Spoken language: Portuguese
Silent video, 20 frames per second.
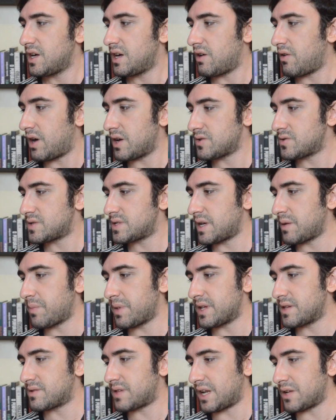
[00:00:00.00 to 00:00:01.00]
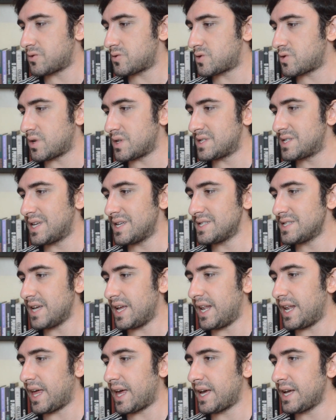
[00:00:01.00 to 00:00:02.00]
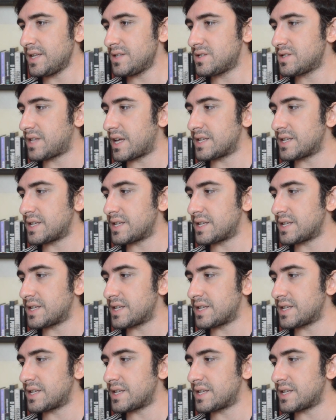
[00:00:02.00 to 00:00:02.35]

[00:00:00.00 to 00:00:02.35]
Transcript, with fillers: eu acho sempre traduções excelentes,